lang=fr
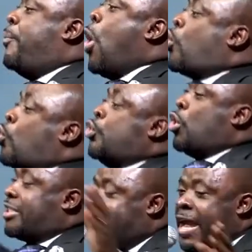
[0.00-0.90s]
et
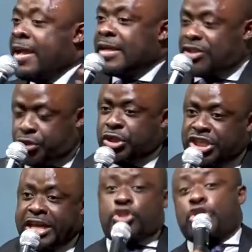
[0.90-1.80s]
beaucoup d'autres
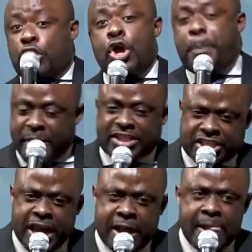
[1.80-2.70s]
sujets, sur le
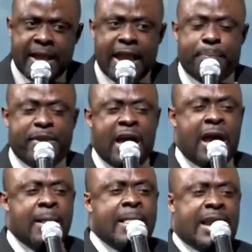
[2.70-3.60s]
péché Eh
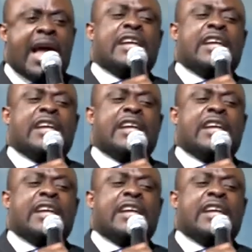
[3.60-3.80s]
bien,